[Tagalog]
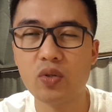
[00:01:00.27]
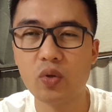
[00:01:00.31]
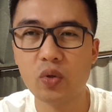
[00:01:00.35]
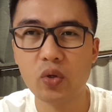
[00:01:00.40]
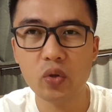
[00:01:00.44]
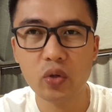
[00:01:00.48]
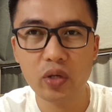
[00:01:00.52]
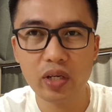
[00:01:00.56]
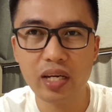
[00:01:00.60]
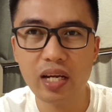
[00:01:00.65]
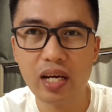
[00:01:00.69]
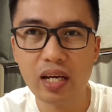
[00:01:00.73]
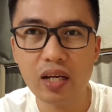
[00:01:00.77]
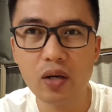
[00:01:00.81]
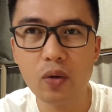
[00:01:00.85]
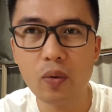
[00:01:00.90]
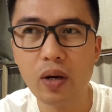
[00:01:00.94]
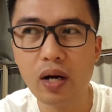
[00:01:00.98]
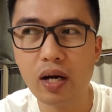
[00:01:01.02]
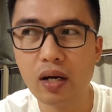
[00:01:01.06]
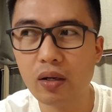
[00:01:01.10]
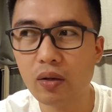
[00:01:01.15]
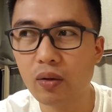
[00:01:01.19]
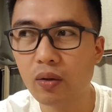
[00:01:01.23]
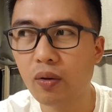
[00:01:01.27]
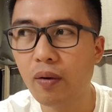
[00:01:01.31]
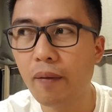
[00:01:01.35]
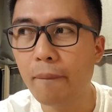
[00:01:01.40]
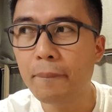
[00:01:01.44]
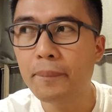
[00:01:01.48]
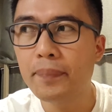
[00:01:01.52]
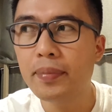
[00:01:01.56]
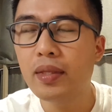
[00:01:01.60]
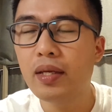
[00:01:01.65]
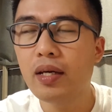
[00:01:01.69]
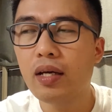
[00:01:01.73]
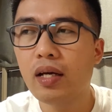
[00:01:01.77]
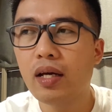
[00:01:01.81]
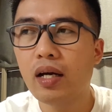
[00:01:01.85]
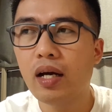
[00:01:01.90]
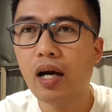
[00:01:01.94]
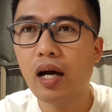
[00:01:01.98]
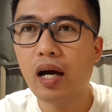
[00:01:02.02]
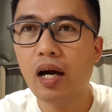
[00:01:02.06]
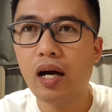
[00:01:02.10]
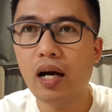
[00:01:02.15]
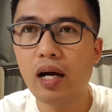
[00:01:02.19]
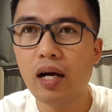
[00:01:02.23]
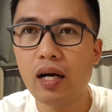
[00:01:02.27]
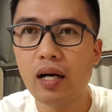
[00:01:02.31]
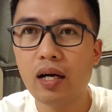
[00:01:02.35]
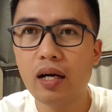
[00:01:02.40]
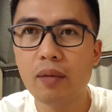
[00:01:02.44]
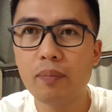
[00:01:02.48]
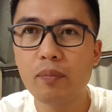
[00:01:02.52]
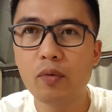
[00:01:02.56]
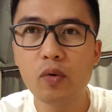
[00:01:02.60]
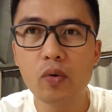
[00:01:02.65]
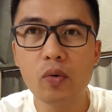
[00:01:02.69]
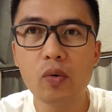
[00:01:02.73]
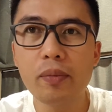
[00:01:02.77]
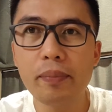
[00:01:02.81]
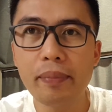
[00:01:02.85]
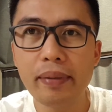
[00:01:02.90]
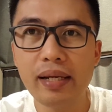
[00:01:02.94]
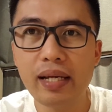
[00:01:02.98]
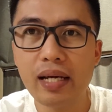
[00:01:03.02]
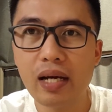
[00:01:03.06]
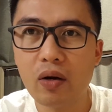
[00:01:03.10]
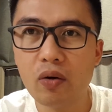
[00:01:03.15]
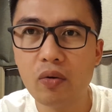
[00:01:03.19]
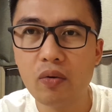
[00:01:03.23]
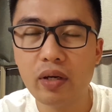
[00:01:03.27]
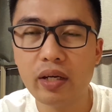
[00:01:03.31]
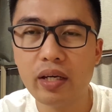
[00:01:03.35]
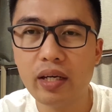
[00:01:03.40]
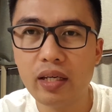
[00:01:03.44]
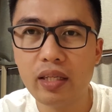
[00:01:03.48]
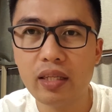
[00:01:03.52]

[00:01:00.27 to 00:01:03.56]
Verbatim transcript: So yung ginagawa ko, uh, bumibili ako ng